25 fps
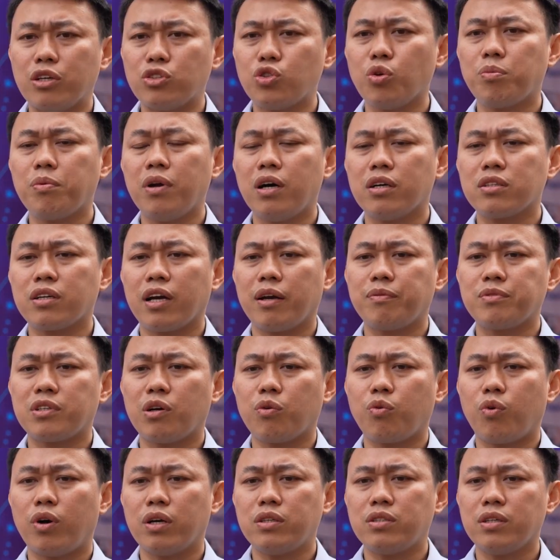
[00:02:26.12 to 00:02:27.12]
để giúp đỡ các em
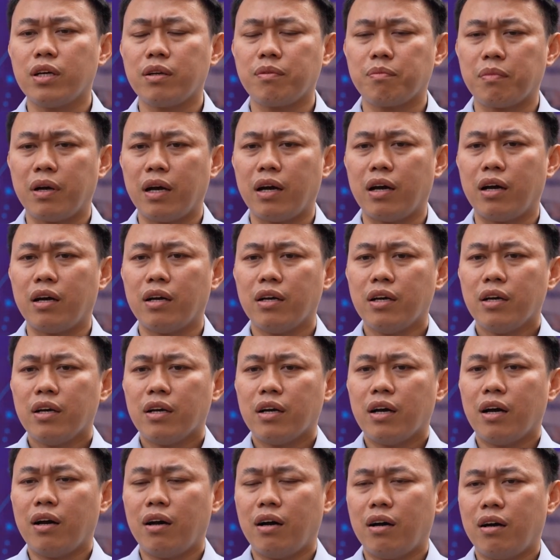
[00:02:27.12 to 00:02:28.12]
trong quá trình mà
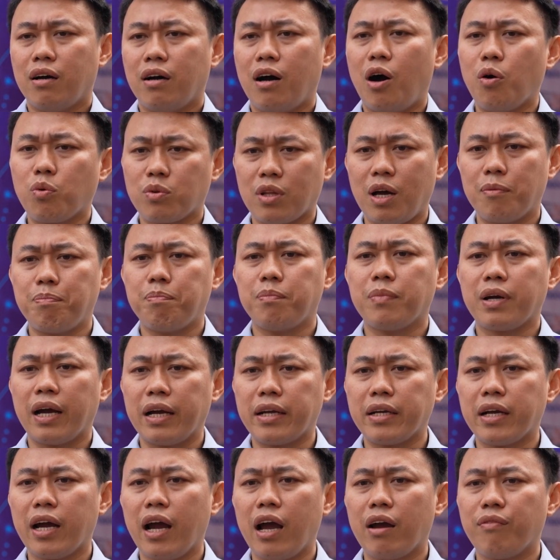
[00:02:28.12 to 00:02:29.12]
uh, học tập
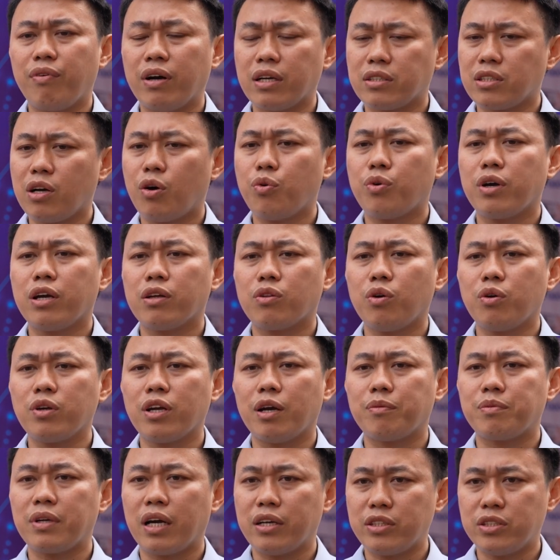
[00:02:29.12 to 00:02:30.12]
ngành nghề và sau khi tốt
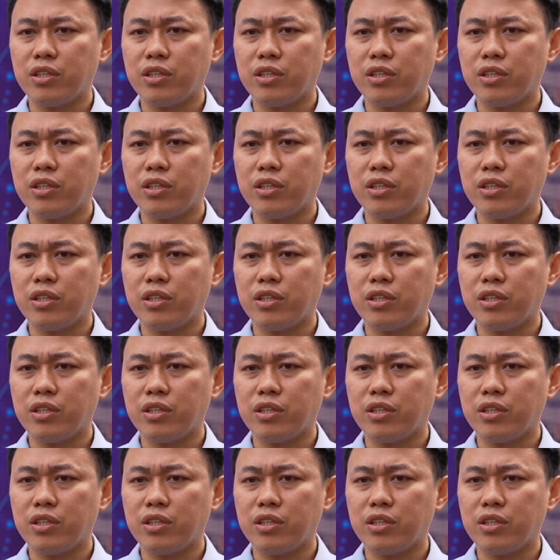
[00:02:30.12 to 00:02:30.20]
nghiệp ra